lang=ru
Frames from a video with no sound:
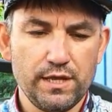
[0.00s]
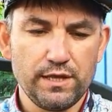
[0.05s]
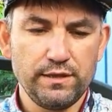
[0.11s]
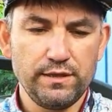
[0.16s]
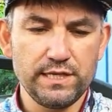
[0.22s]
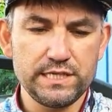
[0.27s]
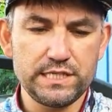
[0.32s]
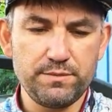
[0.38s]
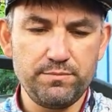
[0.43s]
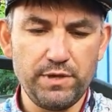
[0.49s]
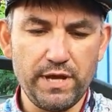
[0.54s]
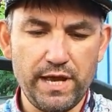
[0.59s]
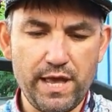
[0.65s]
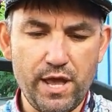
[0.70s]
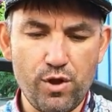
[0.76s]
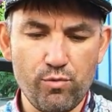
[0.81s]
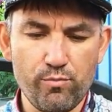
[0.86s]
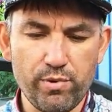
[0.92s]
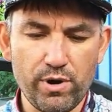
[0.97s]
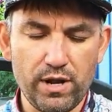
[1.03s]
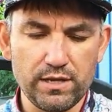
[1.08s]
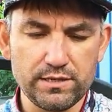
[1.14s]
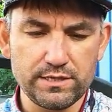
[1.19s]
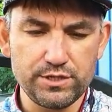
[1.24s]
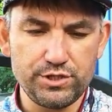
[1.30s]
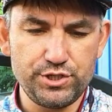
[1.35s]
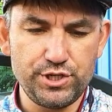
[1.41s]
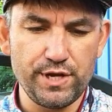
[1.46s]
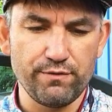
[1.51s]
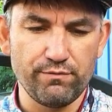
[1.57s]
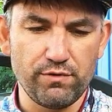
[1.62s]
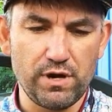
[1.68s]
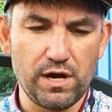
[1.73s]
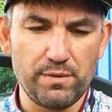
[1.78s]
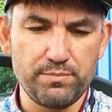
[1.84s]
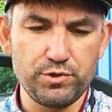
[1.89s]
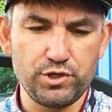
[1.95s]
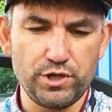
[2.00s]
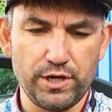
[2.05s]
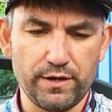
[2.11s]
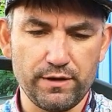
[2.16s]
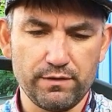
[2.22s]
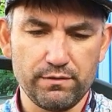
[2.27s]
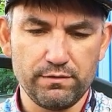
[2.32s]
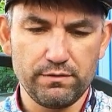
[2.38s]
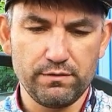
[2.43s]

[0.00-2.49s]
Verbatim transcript: Для себя я ее брал зачем вообще?